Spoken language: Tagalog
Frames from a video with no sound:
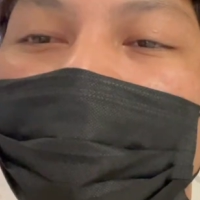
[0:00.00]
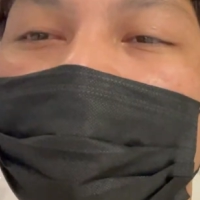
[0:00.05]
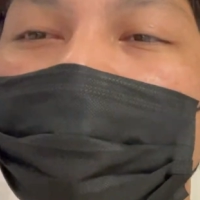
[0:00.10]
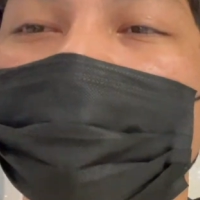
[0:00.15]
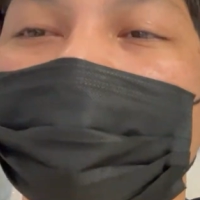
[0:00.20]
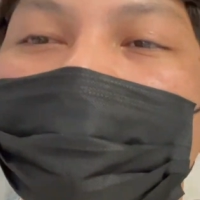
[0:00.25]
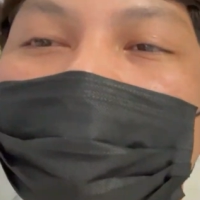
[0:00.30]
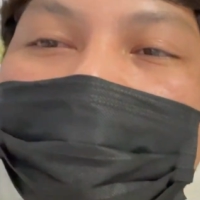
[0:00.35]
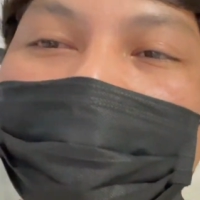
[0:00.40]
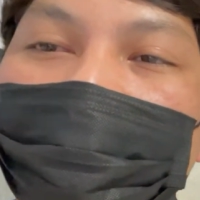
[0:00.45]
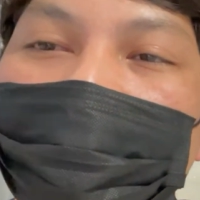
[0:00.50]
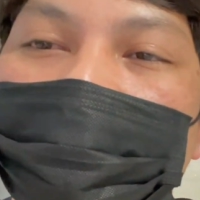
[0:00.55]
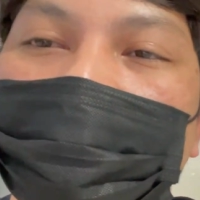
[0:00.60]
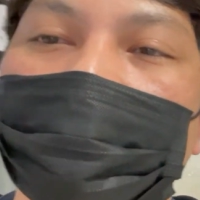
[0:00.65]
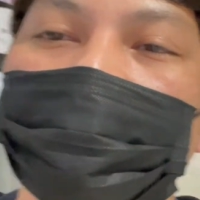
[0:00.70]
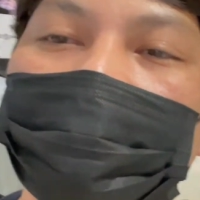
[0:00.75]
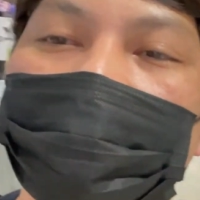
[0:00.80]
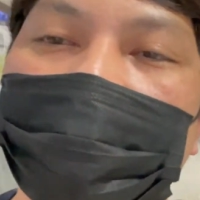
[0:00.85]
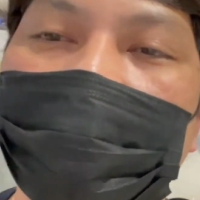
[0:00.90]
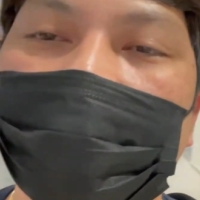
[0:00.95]
New Year
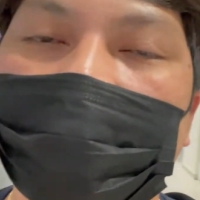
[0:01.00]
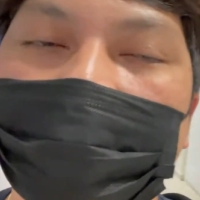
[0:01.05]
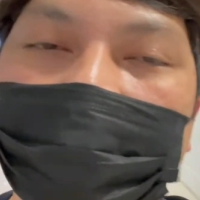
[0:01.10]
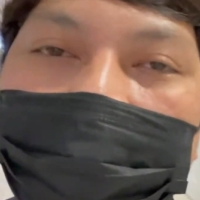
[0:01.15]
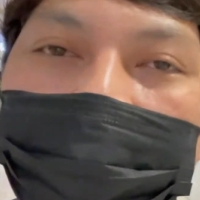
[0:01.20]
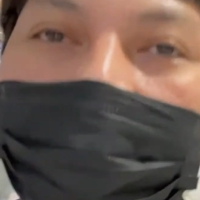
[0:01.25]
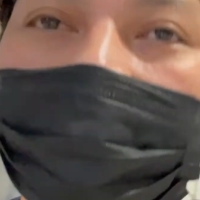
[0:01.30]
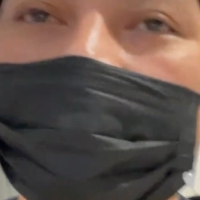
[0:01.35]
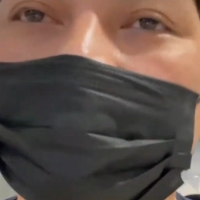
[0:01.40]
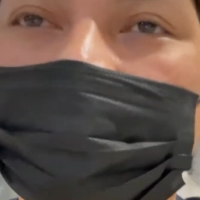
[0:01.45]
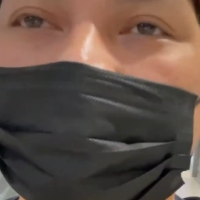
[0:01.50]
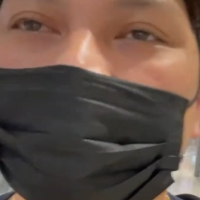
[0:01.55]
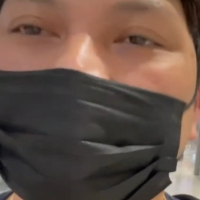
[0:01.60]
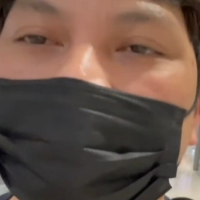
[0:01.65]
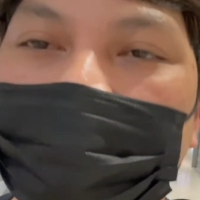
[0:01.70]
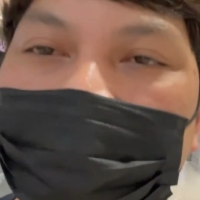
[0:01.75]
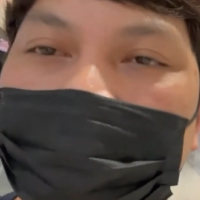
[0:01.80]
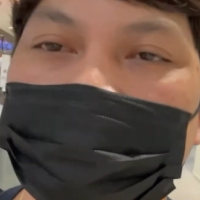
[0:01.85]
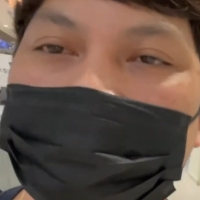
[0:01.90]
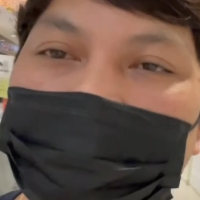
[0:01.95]
sa lahat ng mga
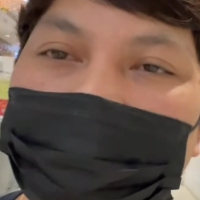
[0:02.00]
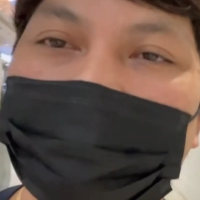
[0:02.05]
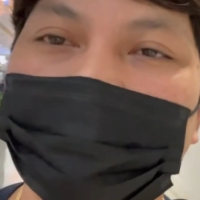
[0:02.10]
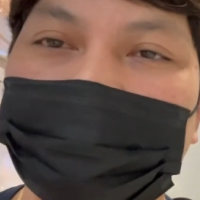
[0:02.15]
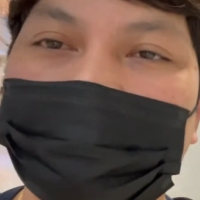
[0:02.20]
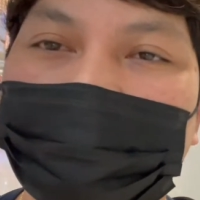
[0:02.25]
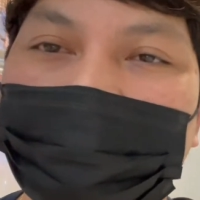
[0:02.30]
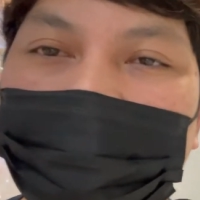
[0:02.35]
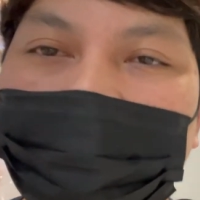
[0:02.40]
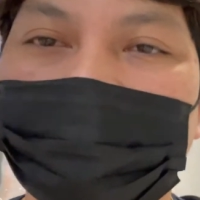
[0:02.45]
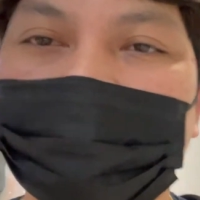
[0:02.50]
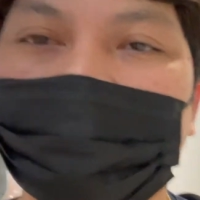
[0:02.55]
nanonood.